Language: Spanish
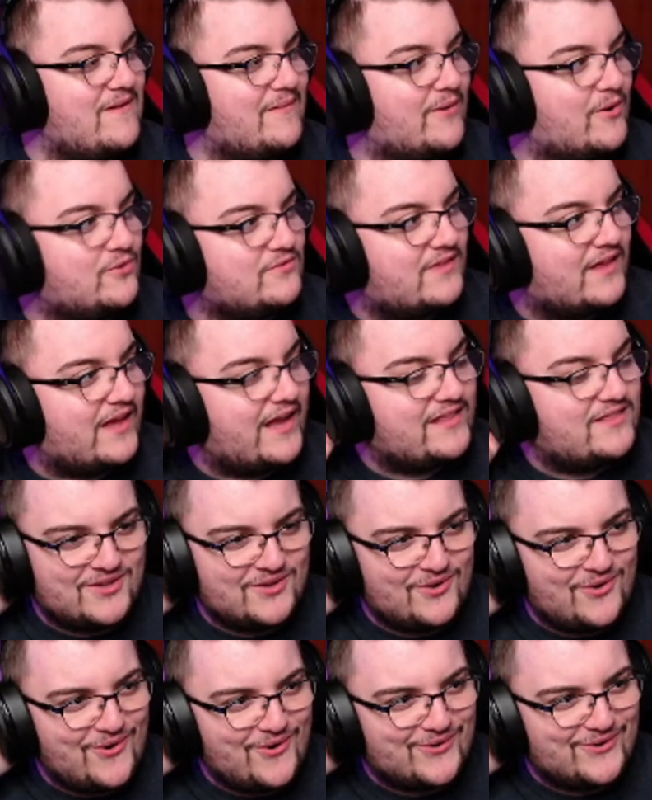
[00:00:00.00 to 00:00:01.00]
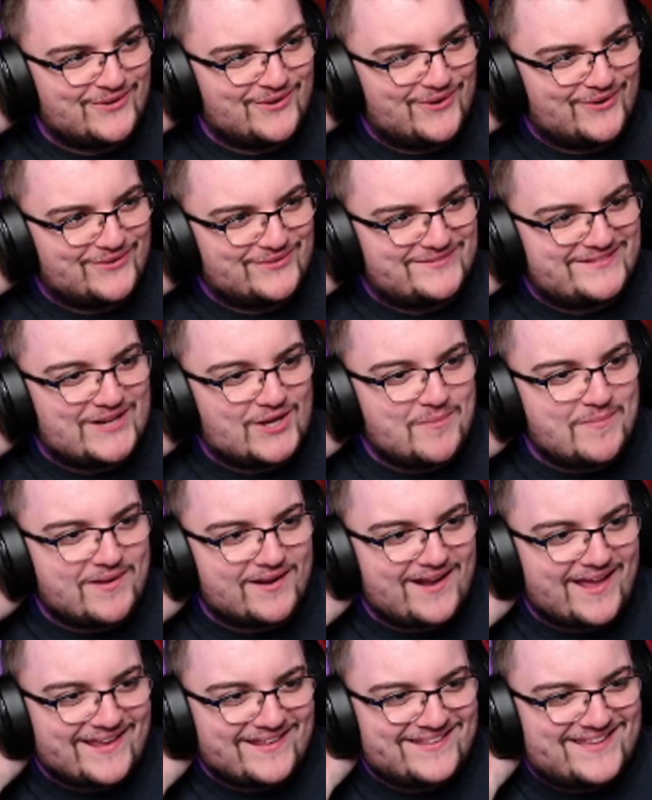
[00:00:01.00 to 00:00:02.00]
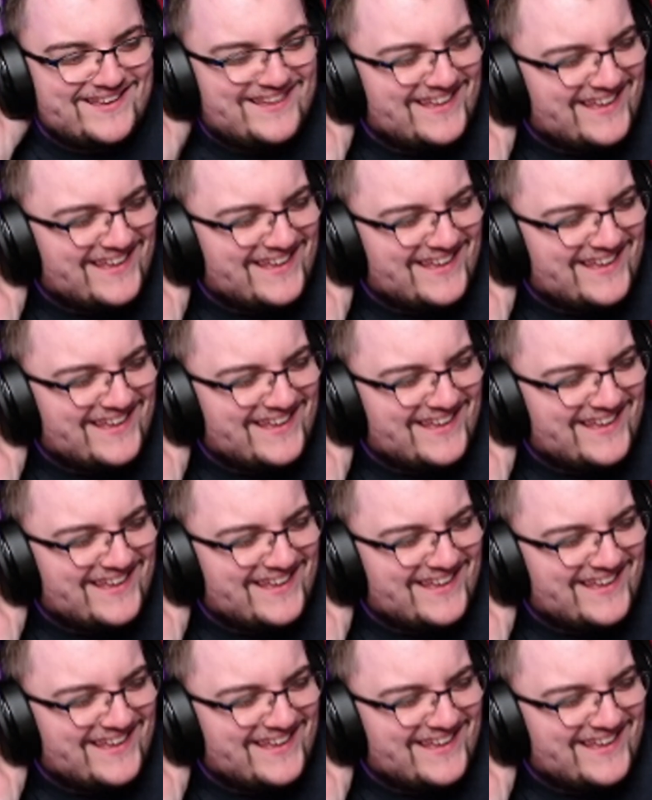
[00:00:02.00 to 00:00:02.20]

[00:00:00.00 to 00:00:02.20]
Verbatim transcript: Una pregunta, esto tiene copyright.